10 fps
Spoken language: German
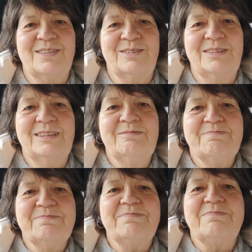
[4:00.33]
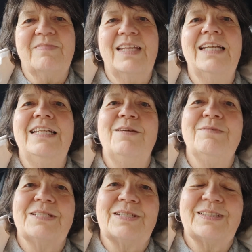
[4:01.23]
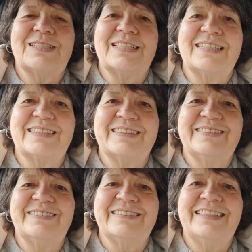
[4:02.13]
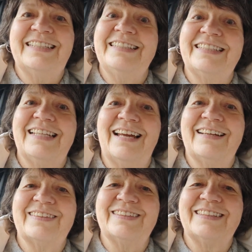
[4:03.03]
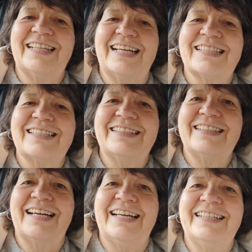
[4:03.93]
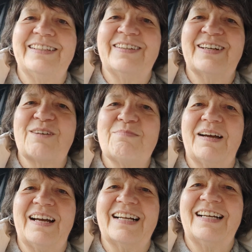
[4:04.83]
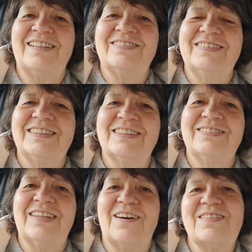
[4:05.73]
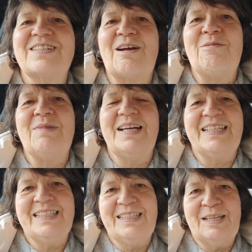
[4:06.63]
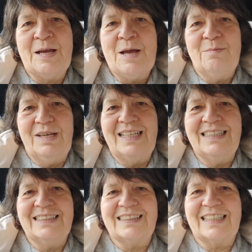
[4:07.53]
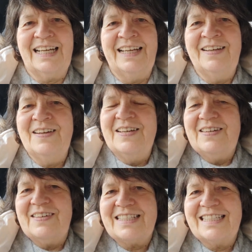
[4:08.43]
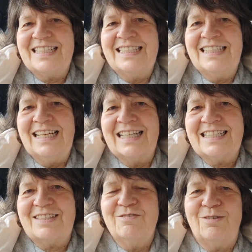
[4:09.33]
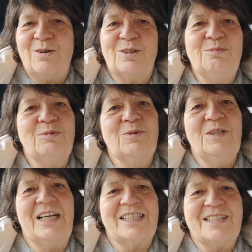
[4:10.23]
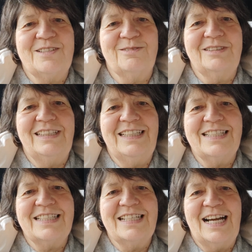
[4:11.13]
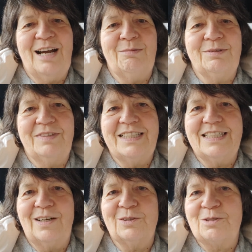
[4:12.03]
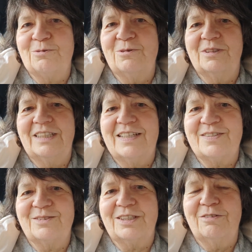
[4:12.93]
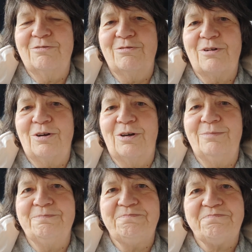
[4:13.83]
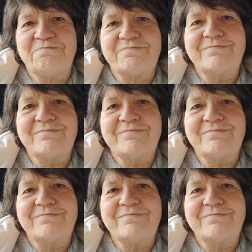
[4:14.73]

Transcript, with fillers: Also genehmigt euch das. Ich lade euch herzlich ein. Eure Paragraphen Sylvia und schau mal in die Playlist rein, was ich in den letzten Wochen, Monaten so gelesen habe, welche Autoren da so drin vorkommen.